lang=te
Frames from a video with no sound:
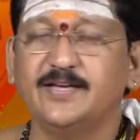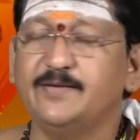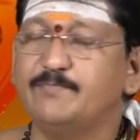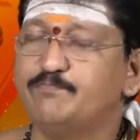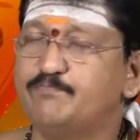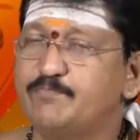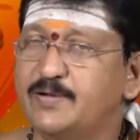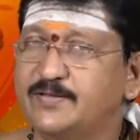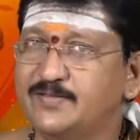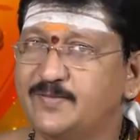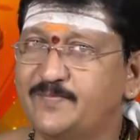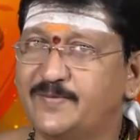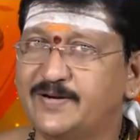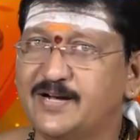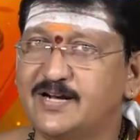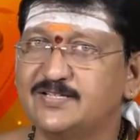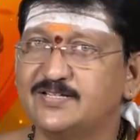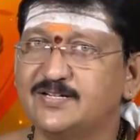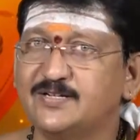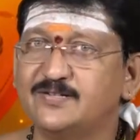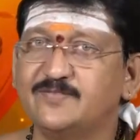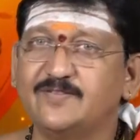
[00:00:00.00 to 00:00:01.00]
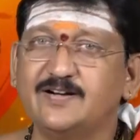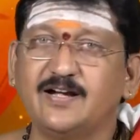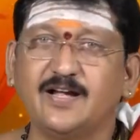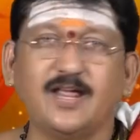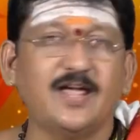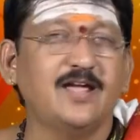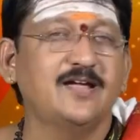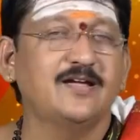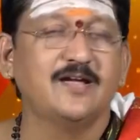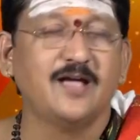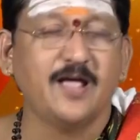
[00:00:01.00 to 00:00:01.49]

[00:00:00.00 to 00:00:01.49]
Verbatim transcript: ఇబ్బంది పడాల్సినటువంటి